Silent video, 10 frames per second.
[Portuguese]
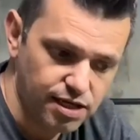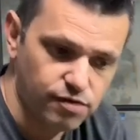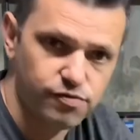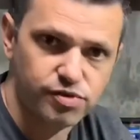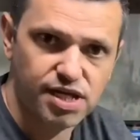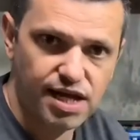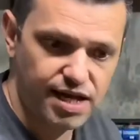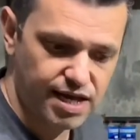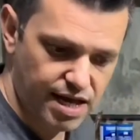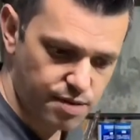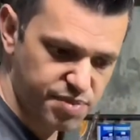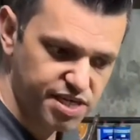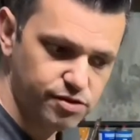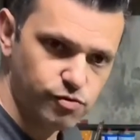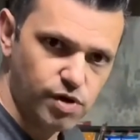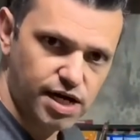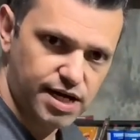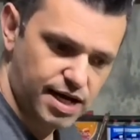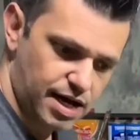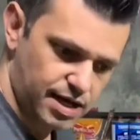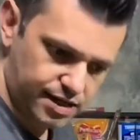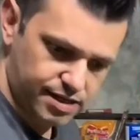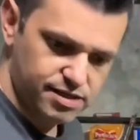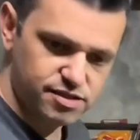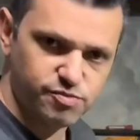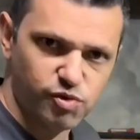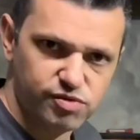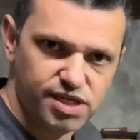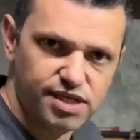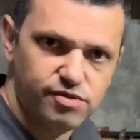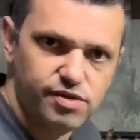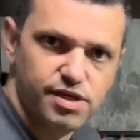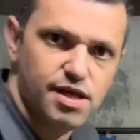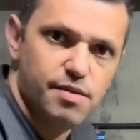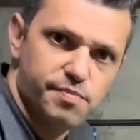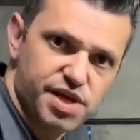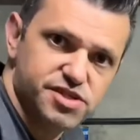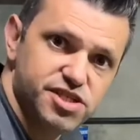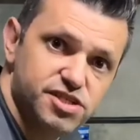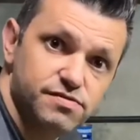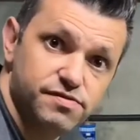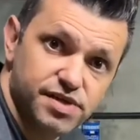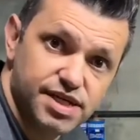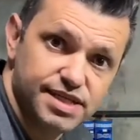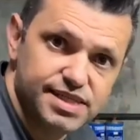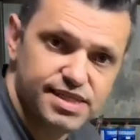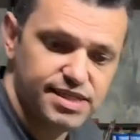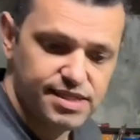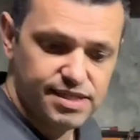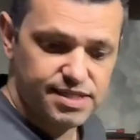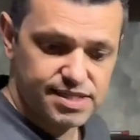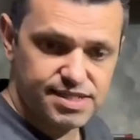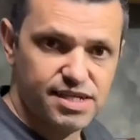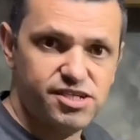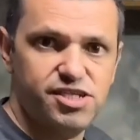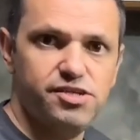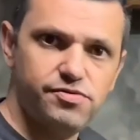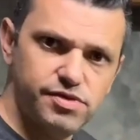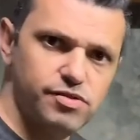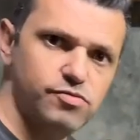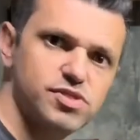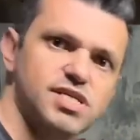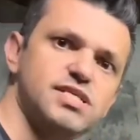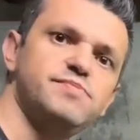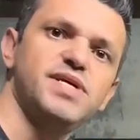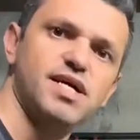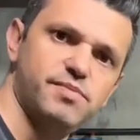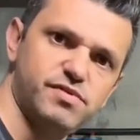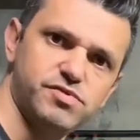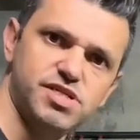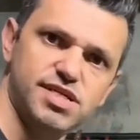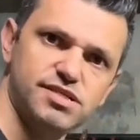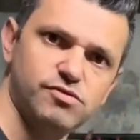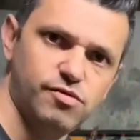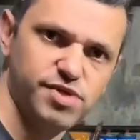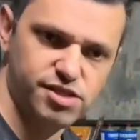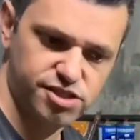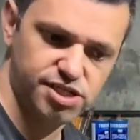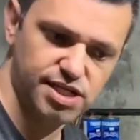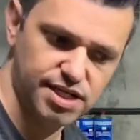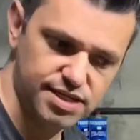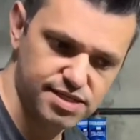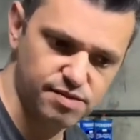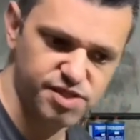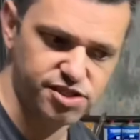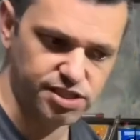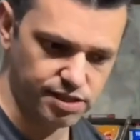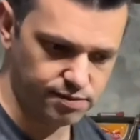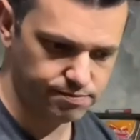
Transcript: Eu vou estar tá abrindo a, a, aqui, desmontando, para a gente ver aqui certinho e eu conseguir explicar para vocês como que a gente realiza a medida.